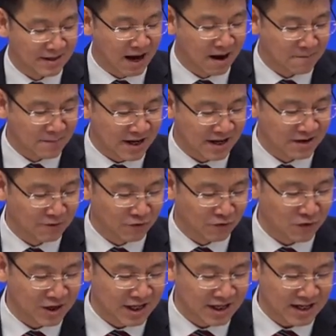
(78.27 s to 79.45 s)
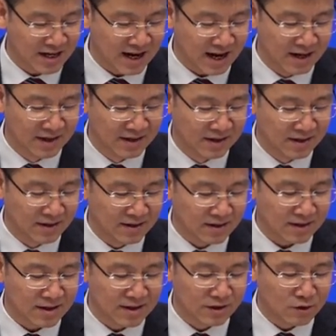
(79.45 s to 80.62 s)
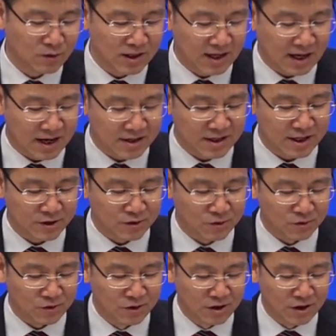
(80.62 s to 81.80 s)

躺平”“佛系”，更多的还是一种